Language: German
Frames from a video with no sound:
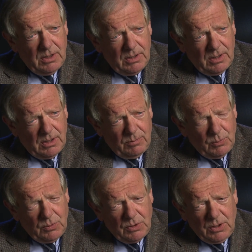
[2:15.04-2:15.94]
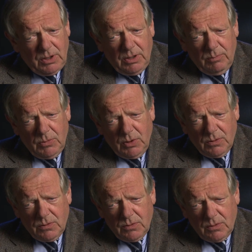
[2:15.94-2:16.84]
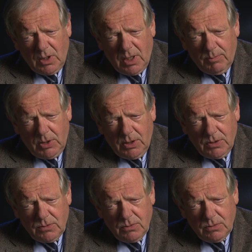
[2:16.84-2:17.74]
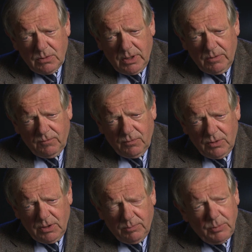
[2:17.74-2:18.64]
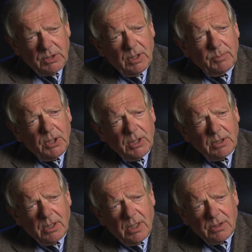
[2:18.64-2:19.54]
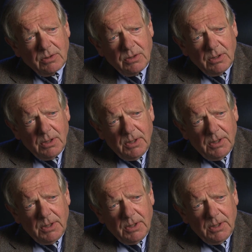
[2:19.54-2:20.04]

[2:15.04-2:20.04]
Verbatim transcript: in einem Unternehmen, das damals 1100 Mitarbeiter hatte.